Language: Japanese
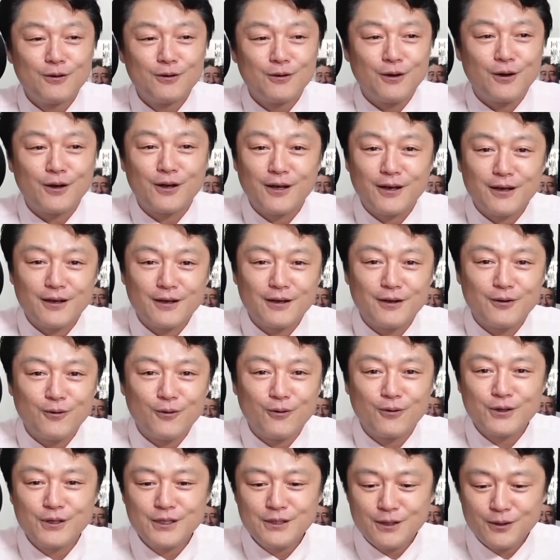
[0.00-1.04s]
あれ
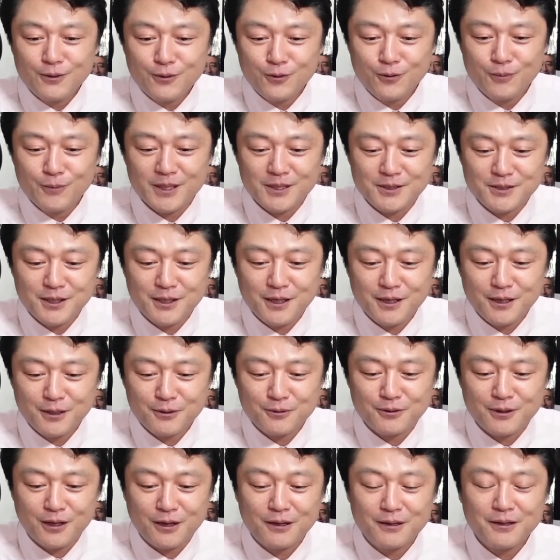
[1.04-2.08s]
沖縄方面 J
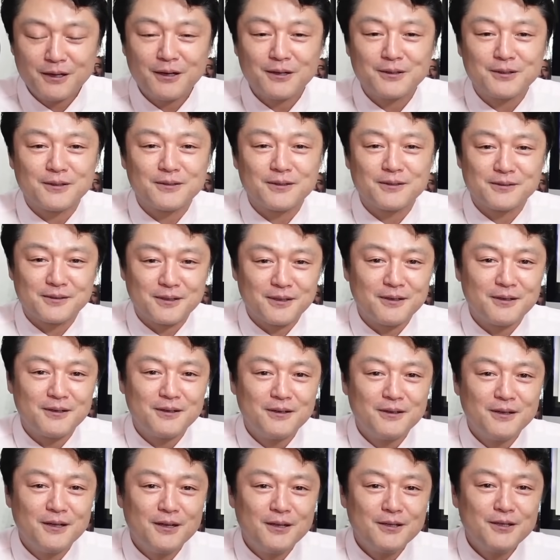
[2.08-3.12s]
アラートならなかったんですか
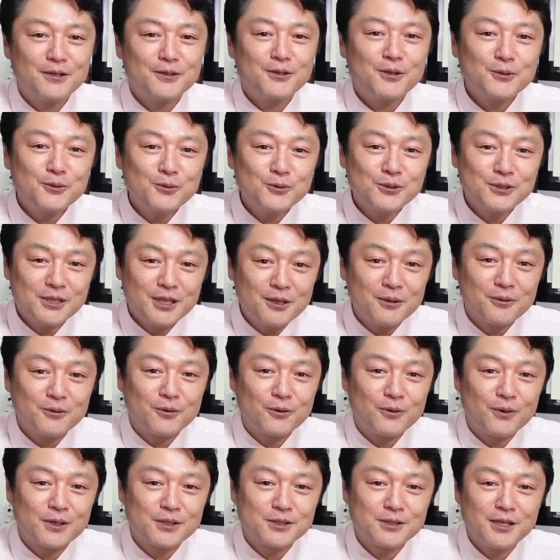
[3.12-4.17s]
いやだとしたらこ
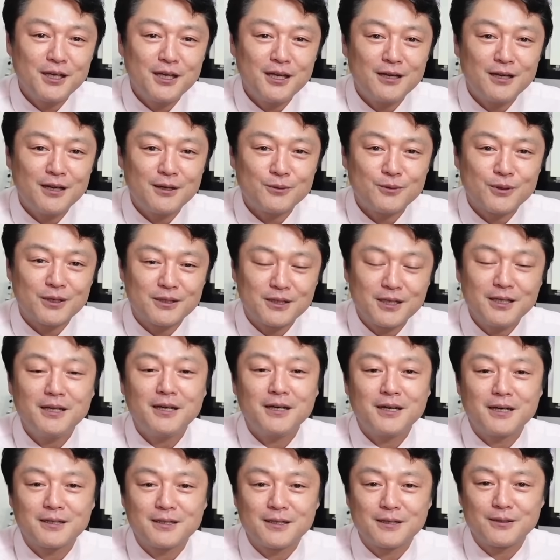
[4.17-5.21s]
れは J アラートが出な
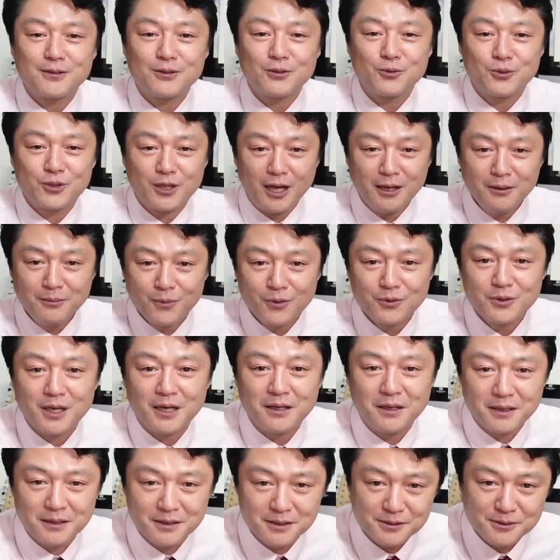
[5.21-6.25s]
かったっていう大問
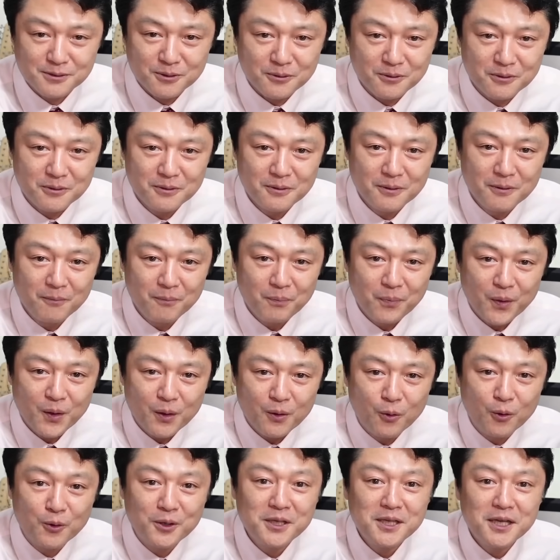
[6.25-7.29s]
題なんですよ。
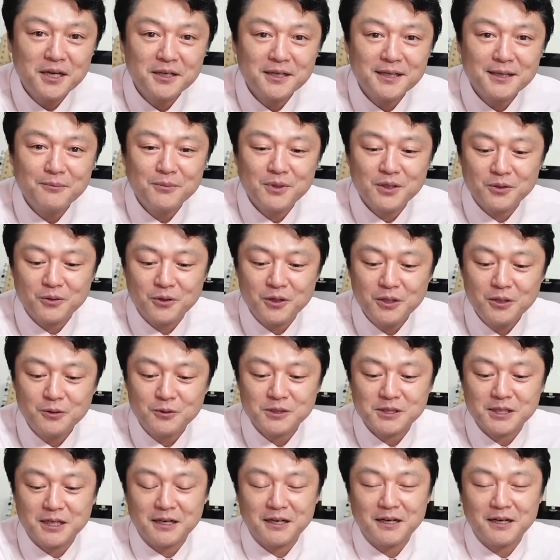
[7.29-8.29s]
沖縄県民の命が